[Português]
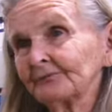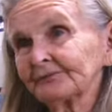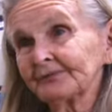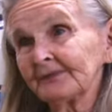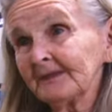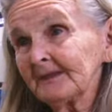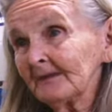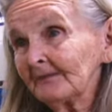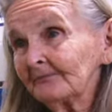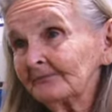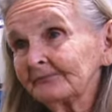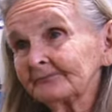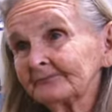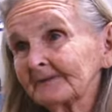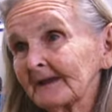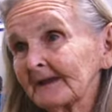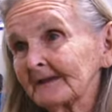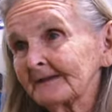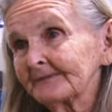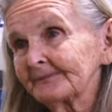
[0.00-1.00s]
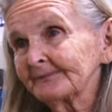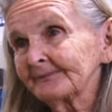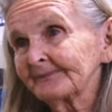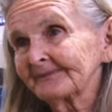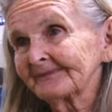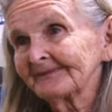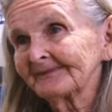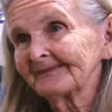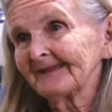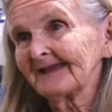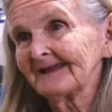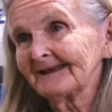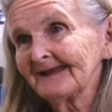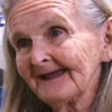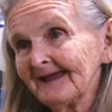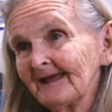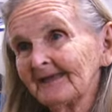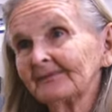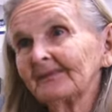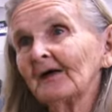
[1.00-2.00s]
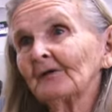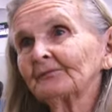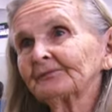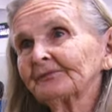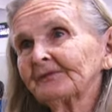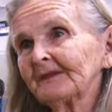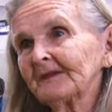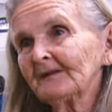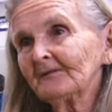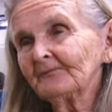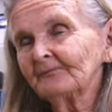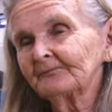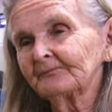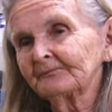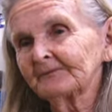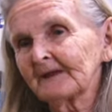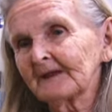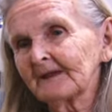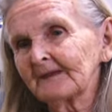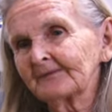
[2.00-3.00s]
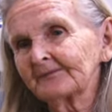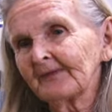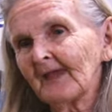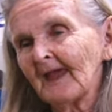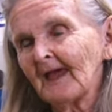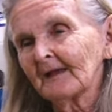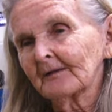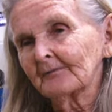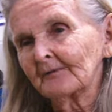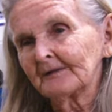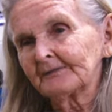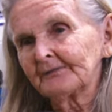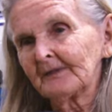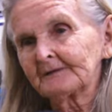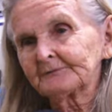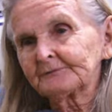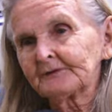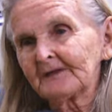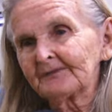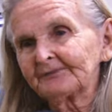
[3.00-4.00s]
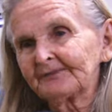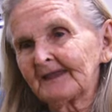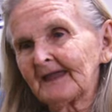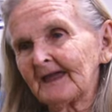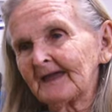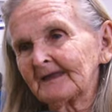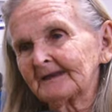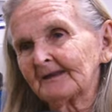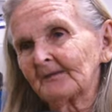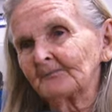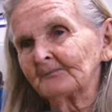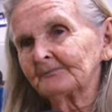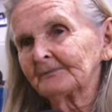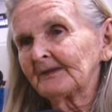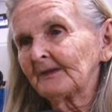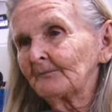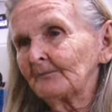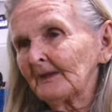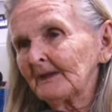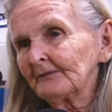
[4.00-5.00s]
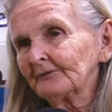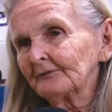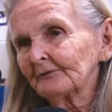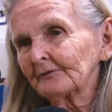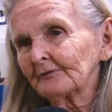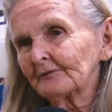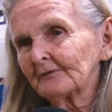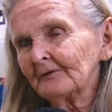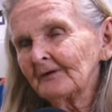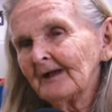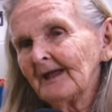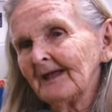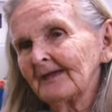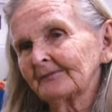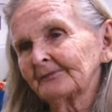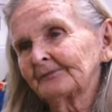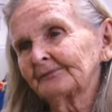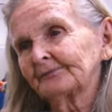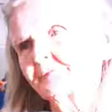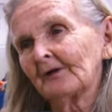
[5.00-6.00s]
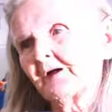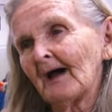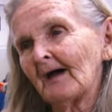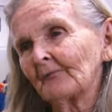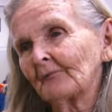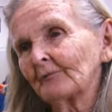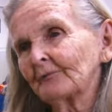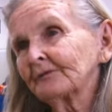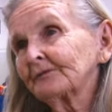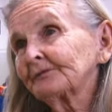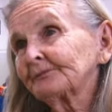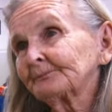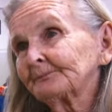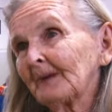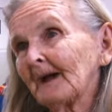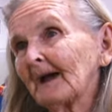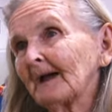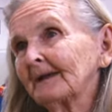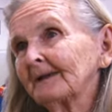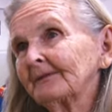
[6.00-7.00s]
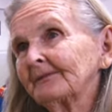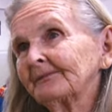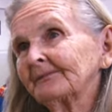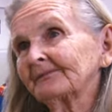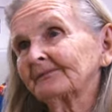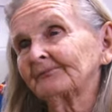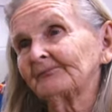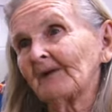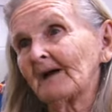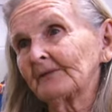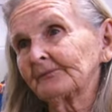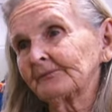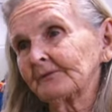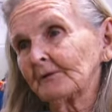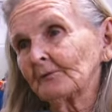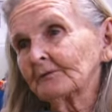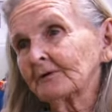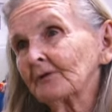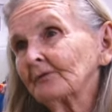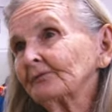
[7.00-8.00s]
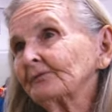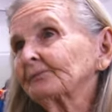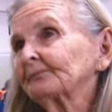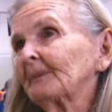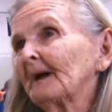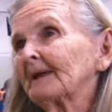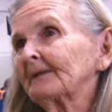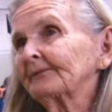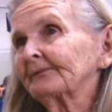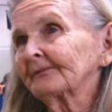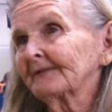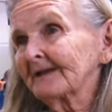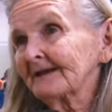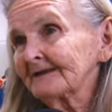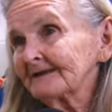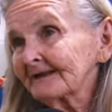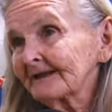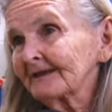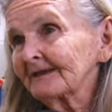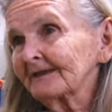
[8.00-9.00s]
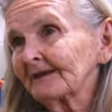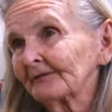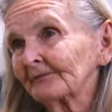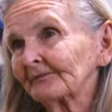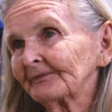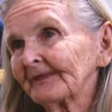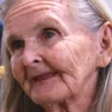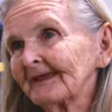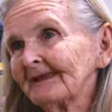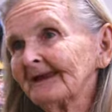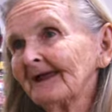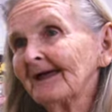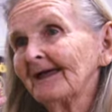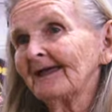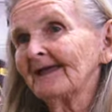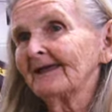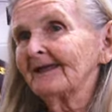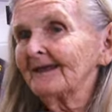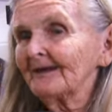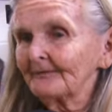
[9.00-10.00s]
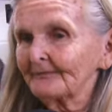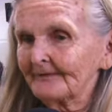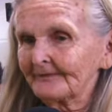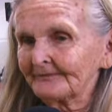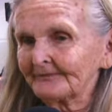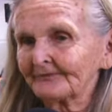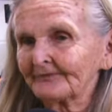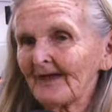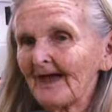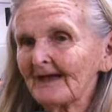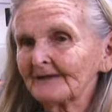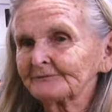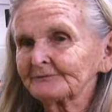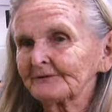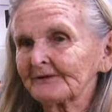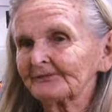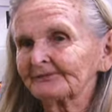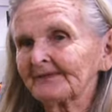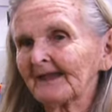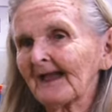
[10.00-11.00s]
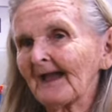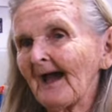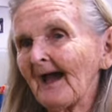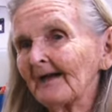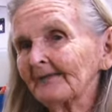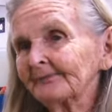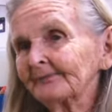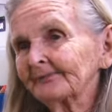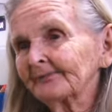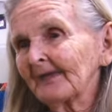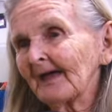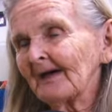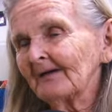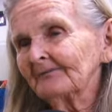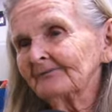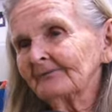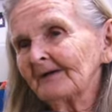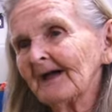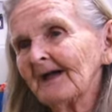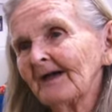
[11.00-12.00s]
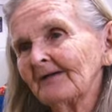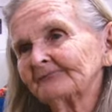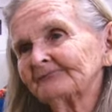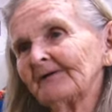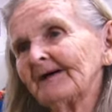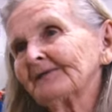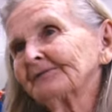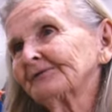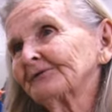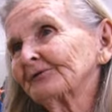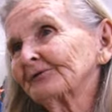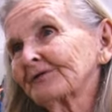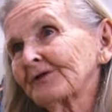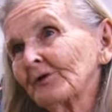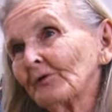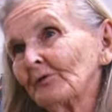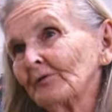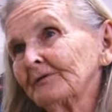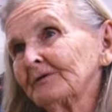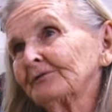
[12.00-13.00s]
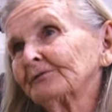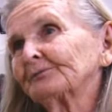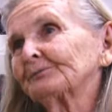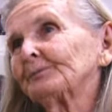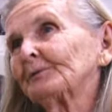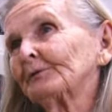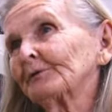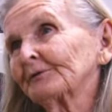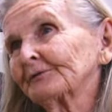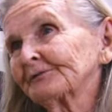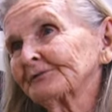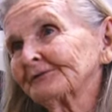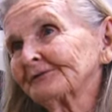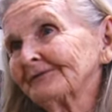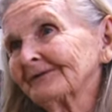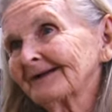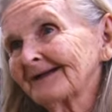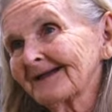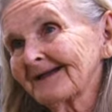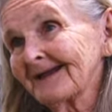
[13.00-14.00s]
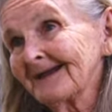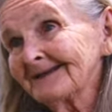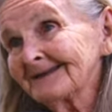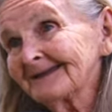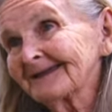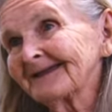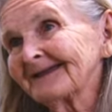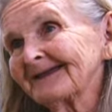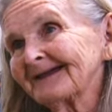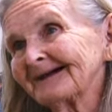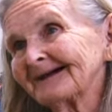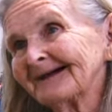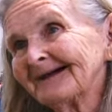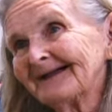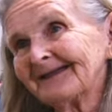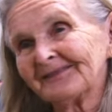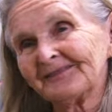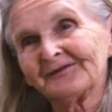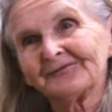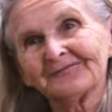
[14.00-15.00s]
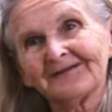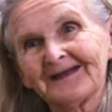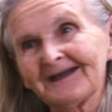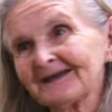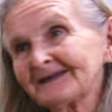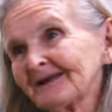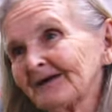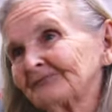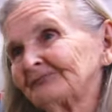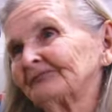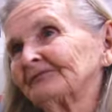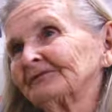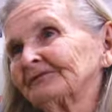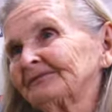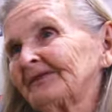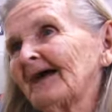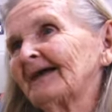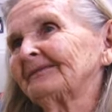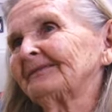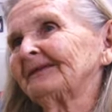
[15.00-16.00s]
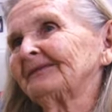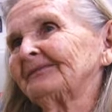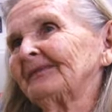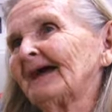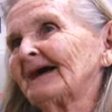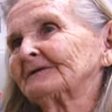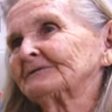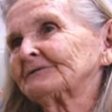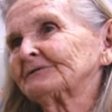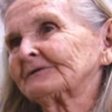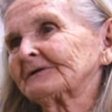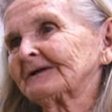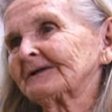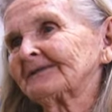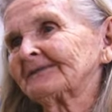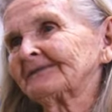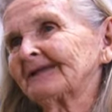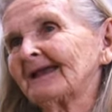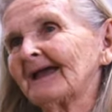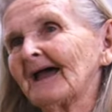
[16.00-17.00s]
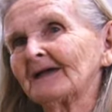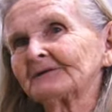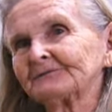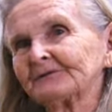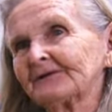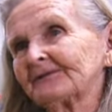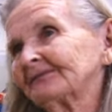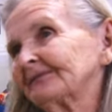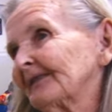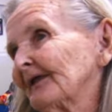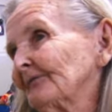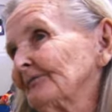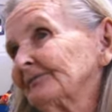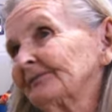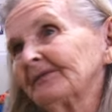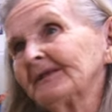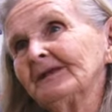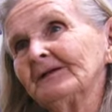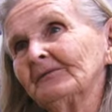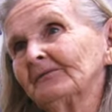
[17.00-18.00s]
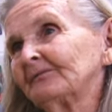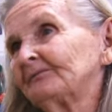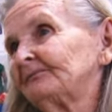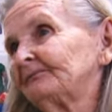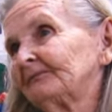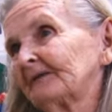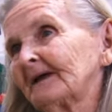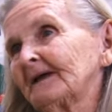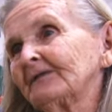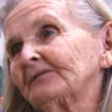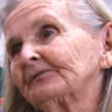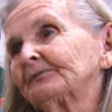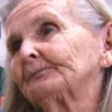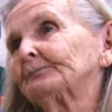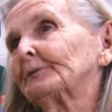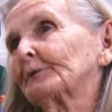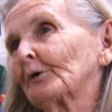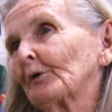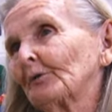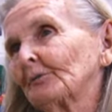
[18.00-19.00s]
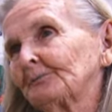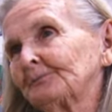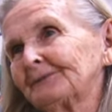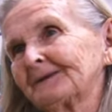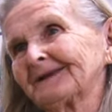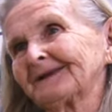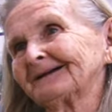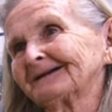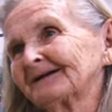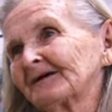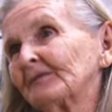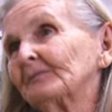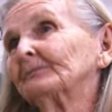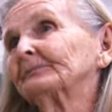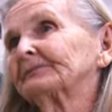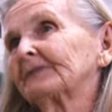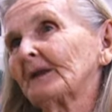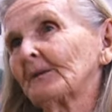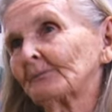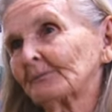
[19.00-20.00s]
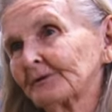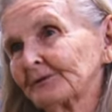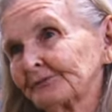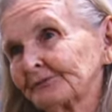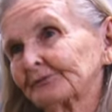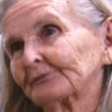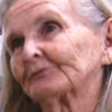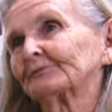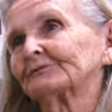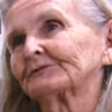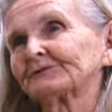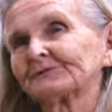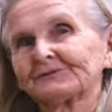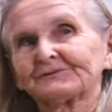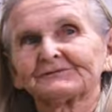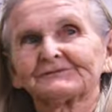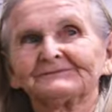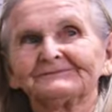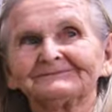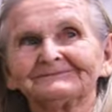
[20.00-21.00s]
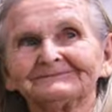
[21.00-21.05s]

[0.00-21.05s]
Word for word: tinha vez, né? não tinha vez. Quando a gente era de menor, ah, os pais faziam o que os pais queriam, né? E quando a gente casava, fazia o que o esposo queria. Não era a vontade da gente. A gente não tinha vez própria, como temos hoje.